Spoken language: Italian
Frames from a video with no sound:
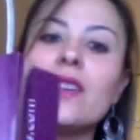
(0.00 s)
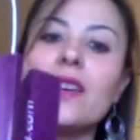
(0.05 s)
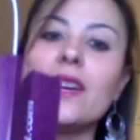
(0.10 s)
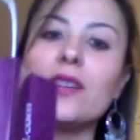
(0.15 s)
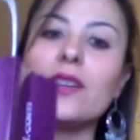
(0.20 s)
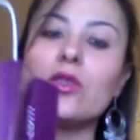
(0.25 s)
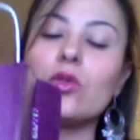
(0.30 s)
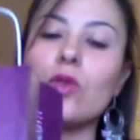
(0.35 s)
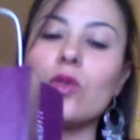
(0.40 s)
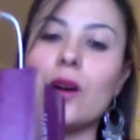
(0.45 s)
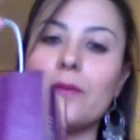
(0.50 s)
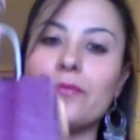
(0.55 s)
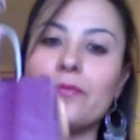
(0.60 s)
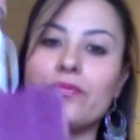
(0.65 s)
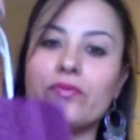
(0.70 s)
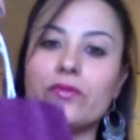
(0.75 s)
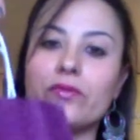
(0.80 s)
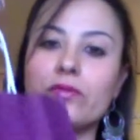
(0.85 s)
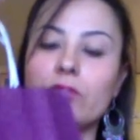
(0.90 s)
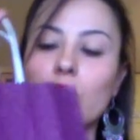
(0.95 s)
Ecco qua,
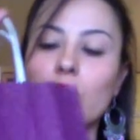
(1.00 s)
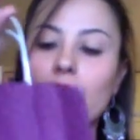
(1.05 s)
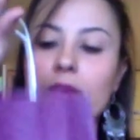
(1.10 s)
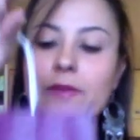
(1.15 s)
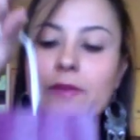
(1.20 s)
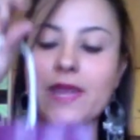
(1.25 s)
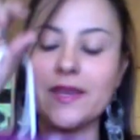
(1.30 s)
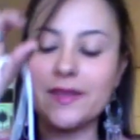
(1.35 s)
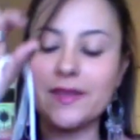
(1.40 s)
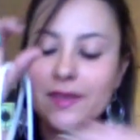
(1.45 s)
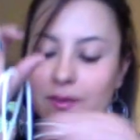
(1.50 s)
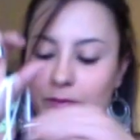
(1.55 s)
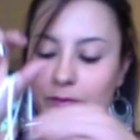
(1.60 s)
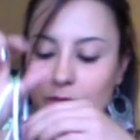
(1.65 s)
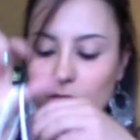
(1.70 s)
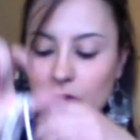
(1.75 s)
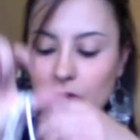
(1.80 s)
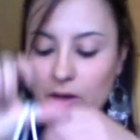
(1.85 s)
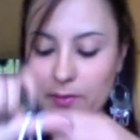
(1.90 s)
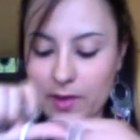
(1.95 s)
la mia
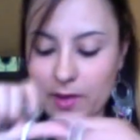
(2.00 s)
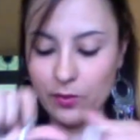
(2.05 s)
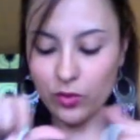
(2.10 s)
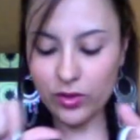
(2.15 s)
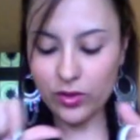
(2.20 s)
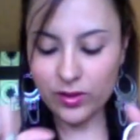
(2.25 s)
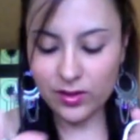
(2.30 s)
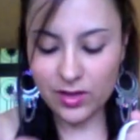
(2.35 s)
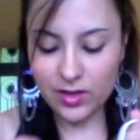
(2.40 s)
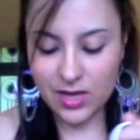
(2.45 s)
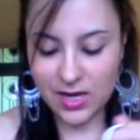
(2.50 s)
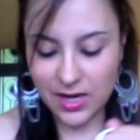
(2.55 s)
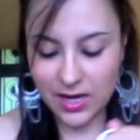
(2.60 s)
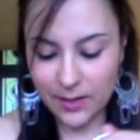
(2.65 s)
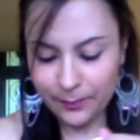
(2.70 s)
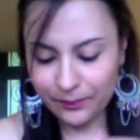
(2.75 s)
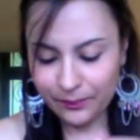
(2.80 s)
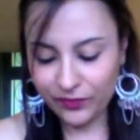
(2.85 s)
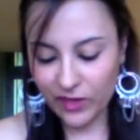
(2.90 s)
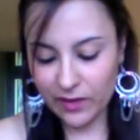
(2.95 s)
la mia
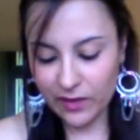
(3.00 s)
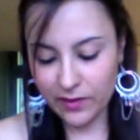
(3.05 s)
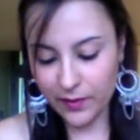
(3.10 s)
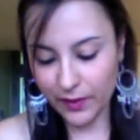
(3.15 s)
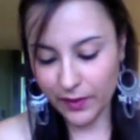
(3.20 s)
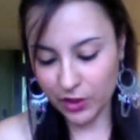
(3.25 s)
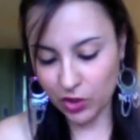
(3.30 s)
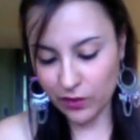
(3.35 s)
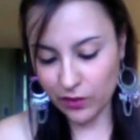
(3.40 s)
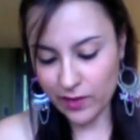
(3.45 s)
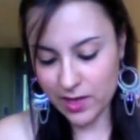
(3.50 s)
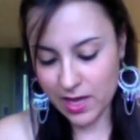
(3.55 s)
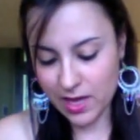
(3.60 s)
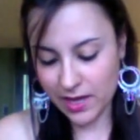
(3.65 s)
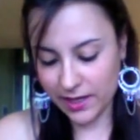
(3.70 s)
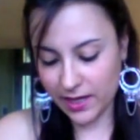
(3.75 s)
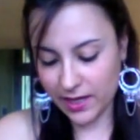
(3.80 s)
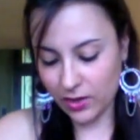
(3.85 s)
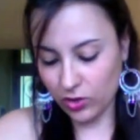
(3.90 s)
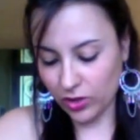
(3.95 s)
bustina e vi faccio
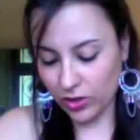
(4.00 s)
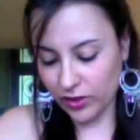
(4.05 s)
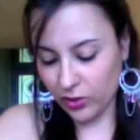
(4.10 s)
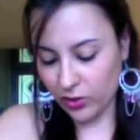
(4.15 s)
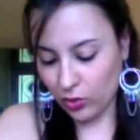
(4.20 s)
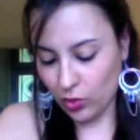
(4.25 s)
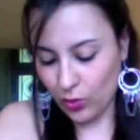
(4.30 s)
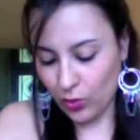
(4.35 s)
vedere che cosa ho